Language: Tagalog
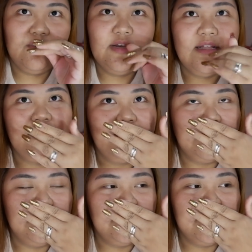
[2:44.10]
Wala
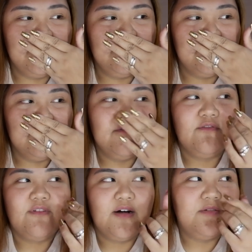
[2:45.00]
naman siyang
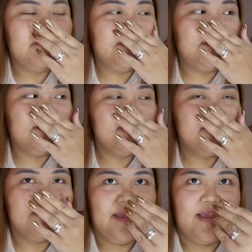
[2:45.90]
foul ng
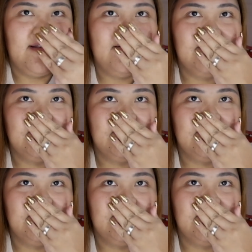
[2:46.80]
smell.